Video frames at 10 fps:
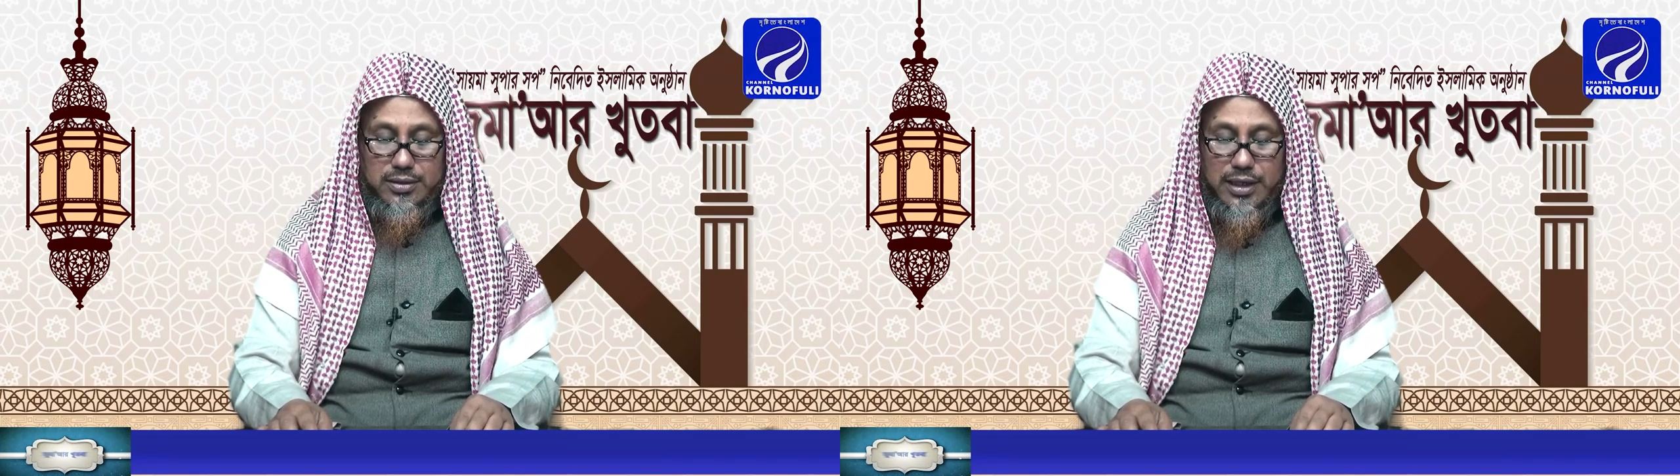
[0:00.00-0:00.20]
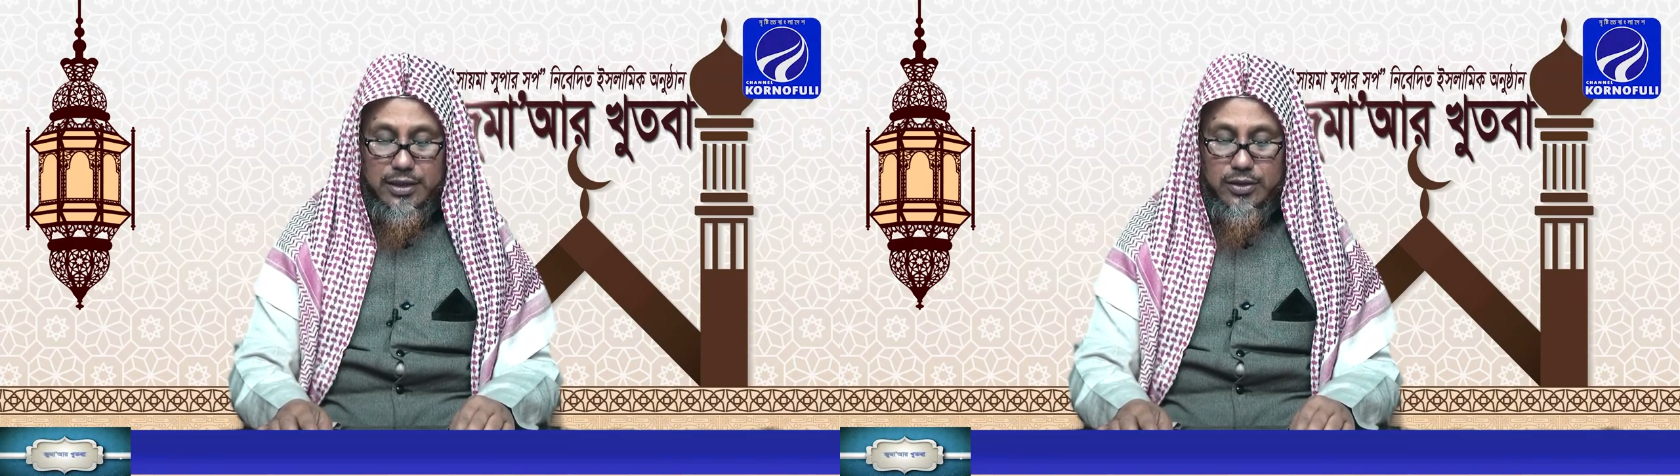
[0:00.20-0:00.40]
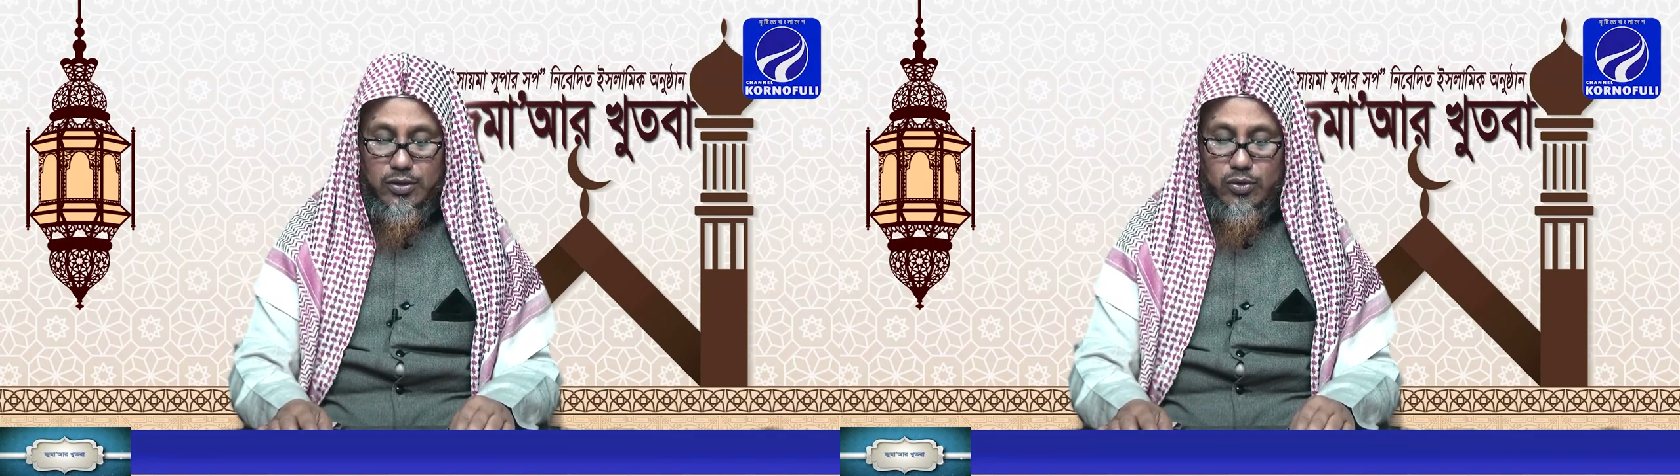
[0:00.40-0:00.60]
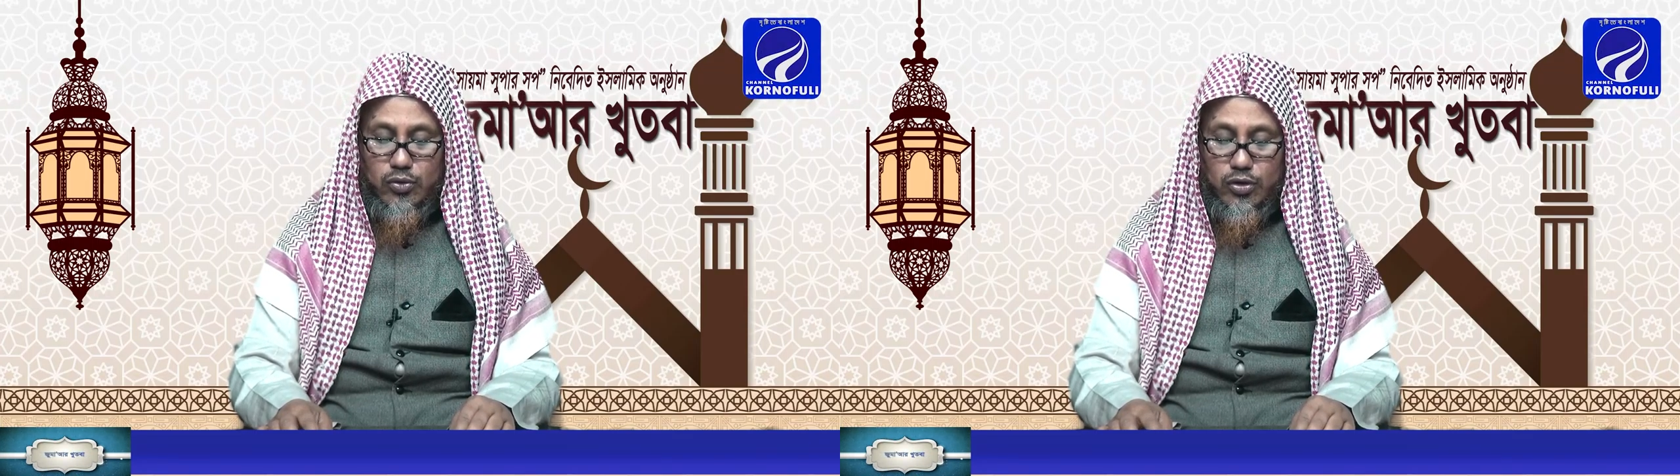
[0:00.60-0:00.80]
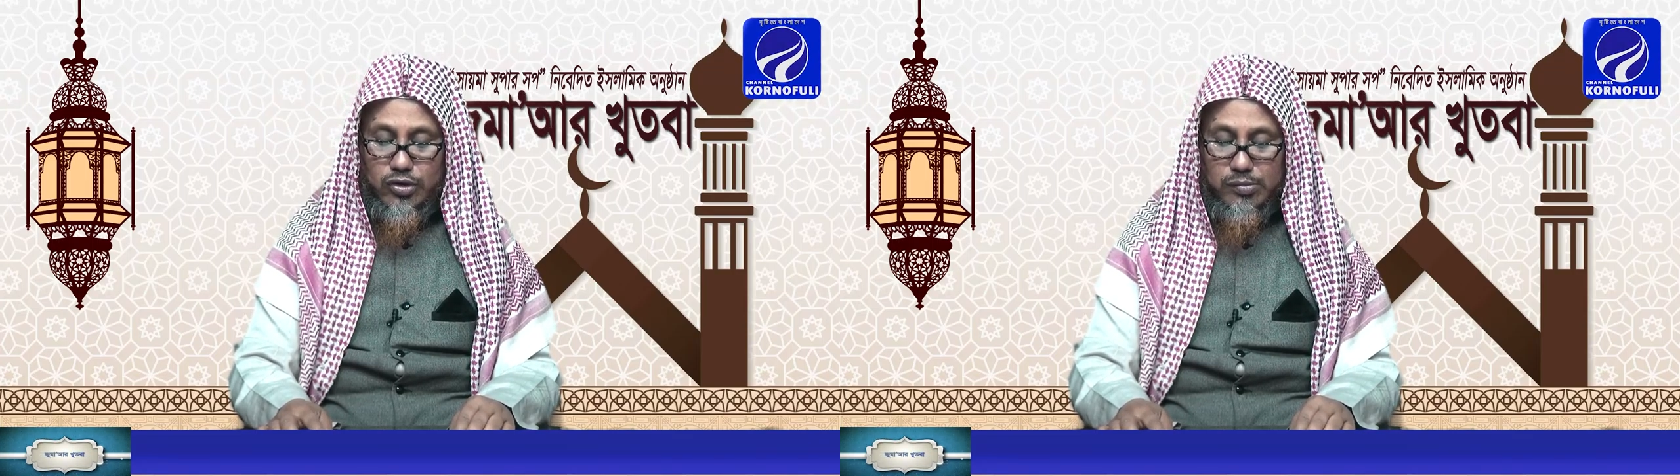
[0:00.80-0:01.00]
দায়িত্ব ও
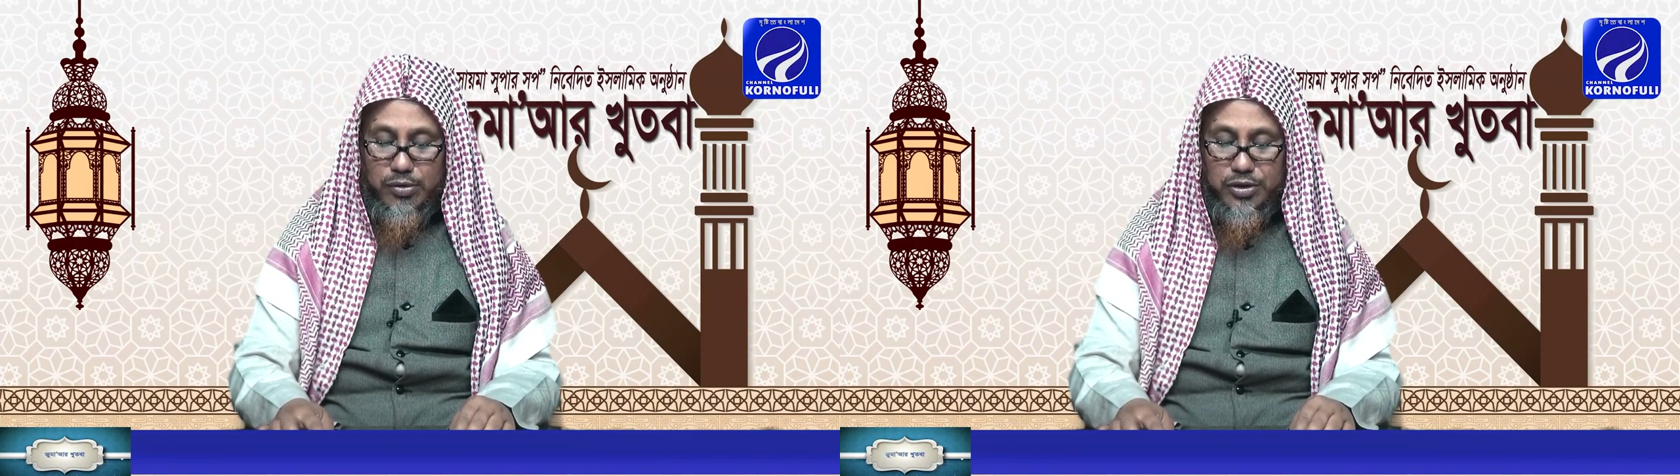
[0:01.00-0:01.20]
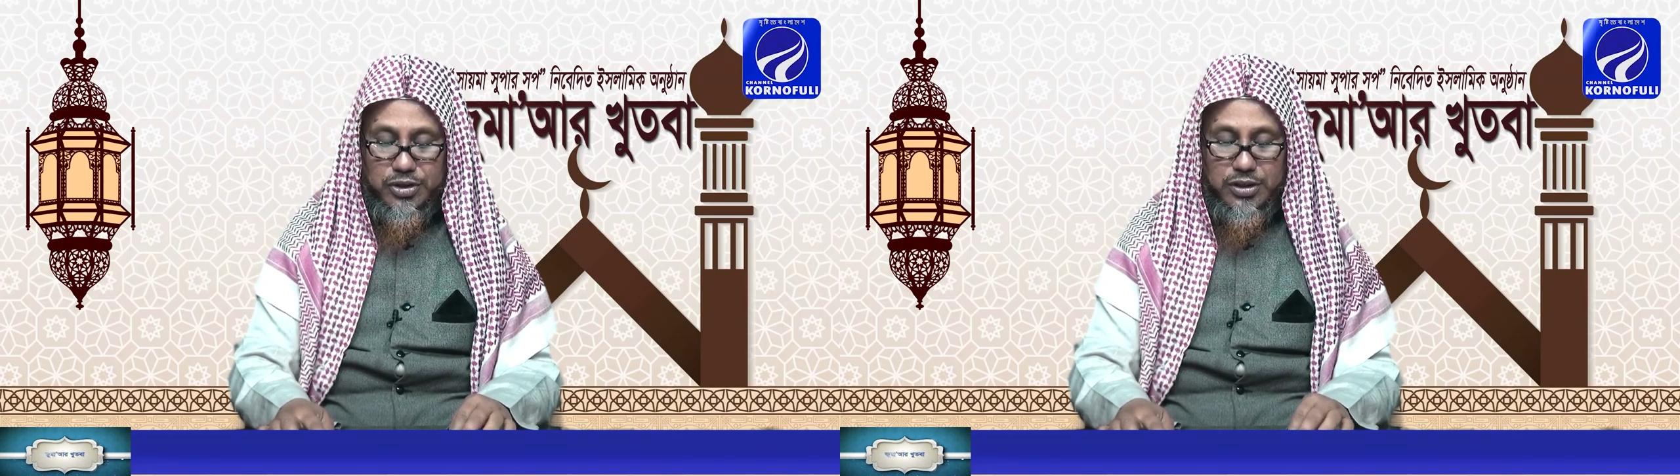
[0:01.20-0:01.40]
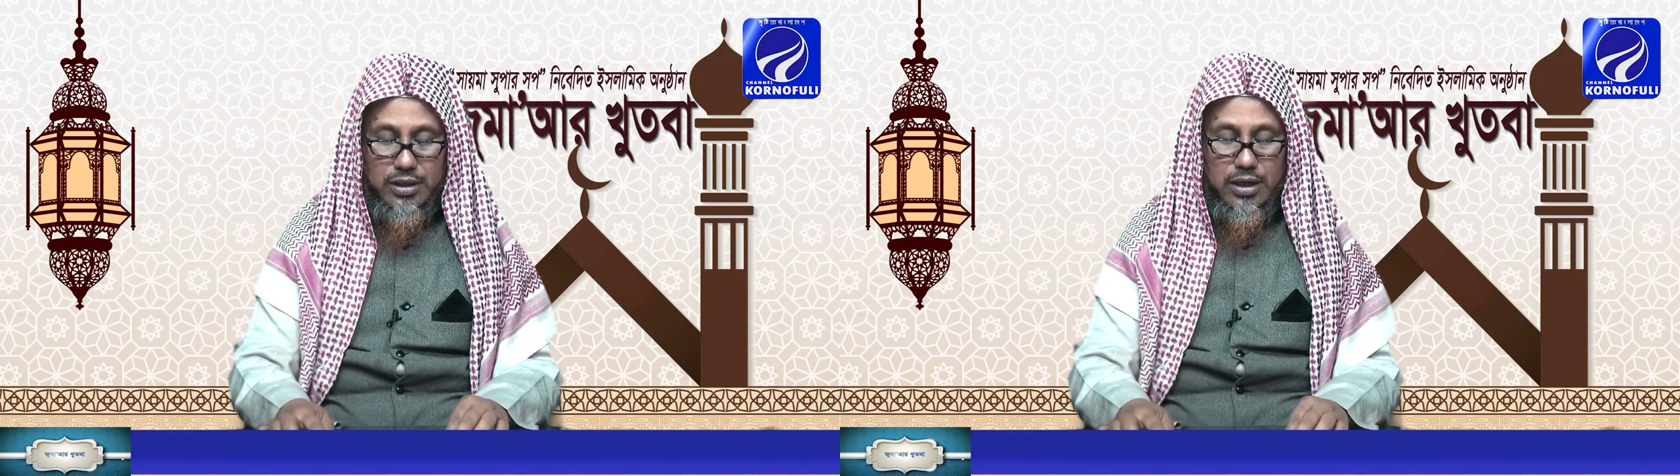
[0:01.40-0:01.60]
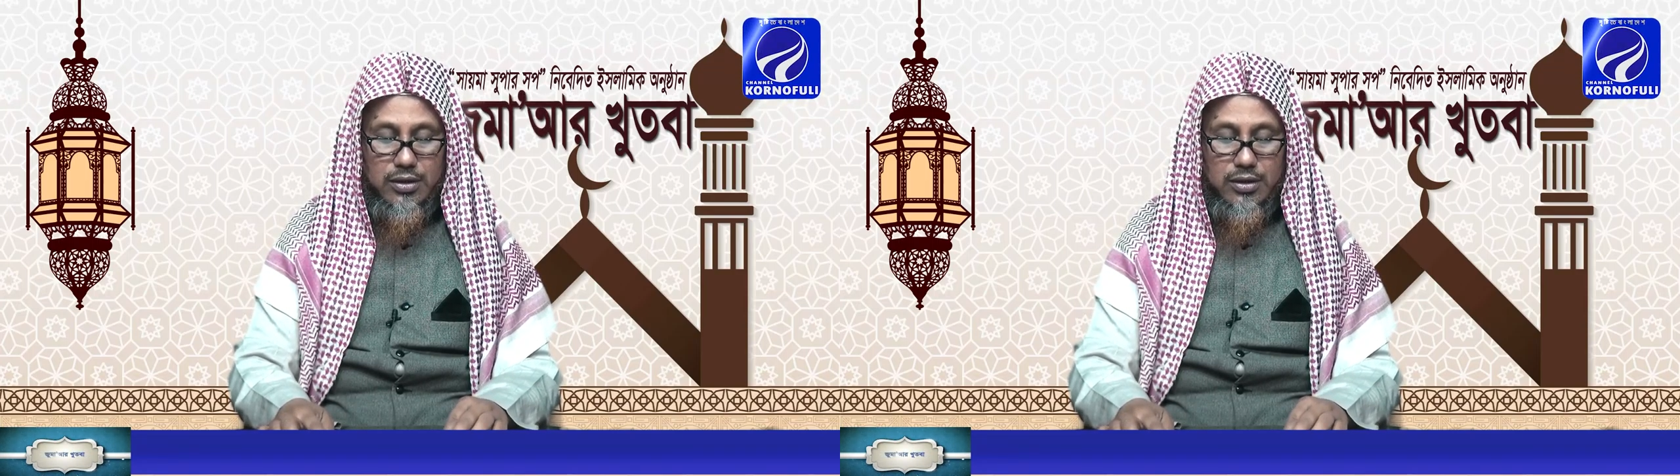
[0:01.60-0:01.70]
কর্তব্য হচ্ছে